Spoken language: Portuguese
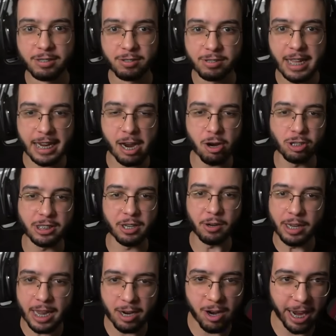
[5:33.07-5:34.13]
que, que aconteceu
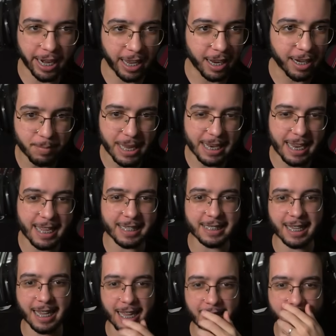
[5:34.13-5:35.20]
aqui agora?
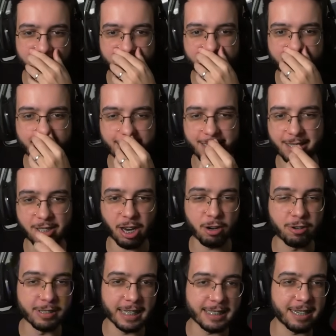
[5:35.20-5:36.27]
Beleza. Isso
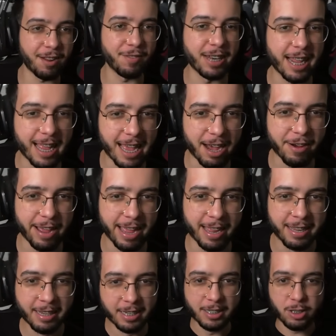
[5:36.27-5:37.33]
acontece na vida real, é?
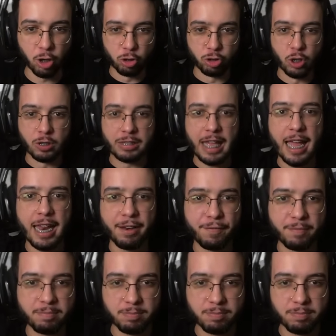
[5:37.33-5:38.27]
Se eu soltar ele...